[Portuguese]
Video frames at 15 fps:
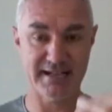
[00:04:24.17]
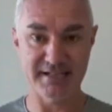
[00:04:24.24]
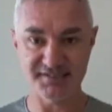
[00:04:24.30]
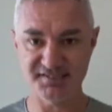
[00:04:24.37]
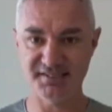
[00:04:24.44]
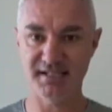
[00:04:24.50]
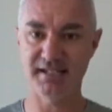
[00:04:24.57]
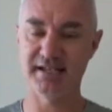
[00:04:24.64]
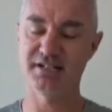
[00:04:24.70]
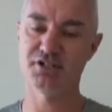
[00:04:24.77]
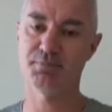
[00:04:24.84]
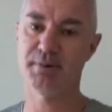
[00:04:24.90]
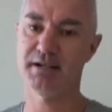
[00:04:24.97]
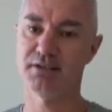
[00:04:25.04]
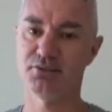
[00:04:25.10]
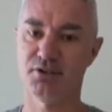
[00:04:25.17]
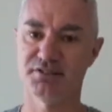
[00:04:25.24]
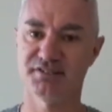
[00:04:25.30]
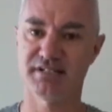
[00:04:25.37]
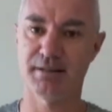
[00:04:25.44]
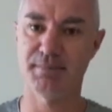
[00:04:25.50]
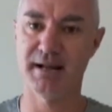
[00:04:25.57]
excelente para
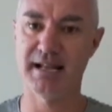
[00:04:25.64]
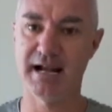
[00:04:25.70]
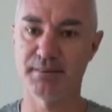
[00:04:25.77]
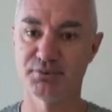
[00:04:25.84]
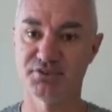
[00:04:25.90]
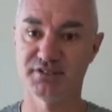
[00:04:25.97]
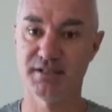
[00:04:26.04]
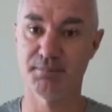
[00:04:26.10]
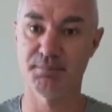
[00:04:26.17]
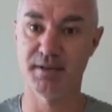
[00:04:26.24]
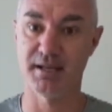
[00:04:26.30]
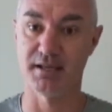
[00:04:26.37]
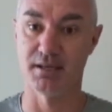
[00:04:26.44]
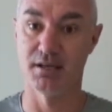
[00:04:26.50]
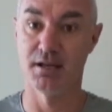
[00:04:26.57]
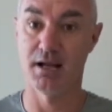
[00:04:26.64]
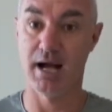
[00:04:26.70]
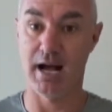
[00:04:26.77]
nós trabalharmos também